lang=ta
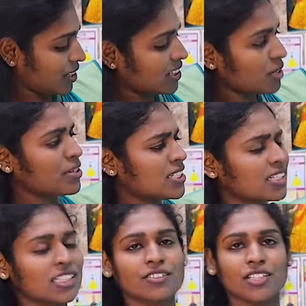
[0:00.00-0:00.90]
இந்த
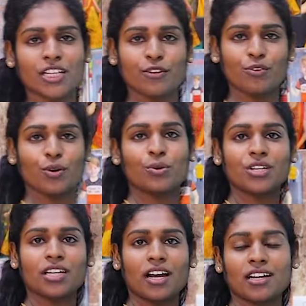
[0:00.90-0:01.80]
பட்ஜெட்டுக்கு வந்து இவ்வளோ
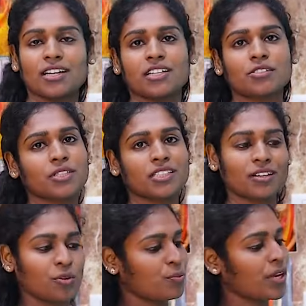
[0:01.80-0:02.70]
கொடுக்குறாங்கன்றது வந்து
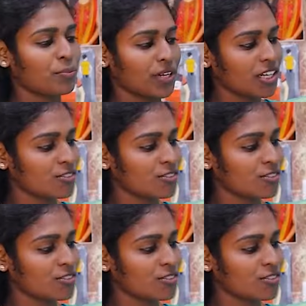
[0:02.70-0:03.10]
உண்மையாக பெரிய